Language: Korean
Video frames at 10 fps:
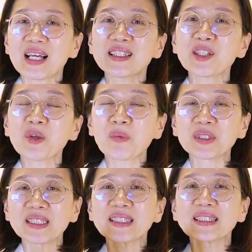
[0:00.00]
하나도
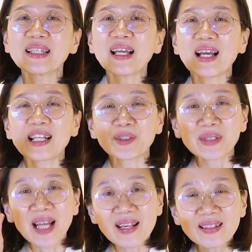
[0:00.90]
없이 그냥 아주
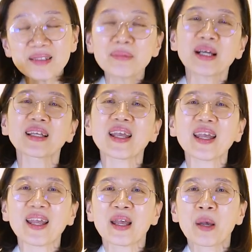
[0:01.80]

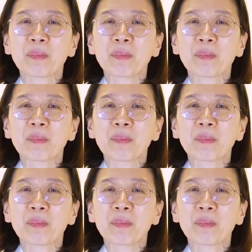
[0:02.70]
깔끔하게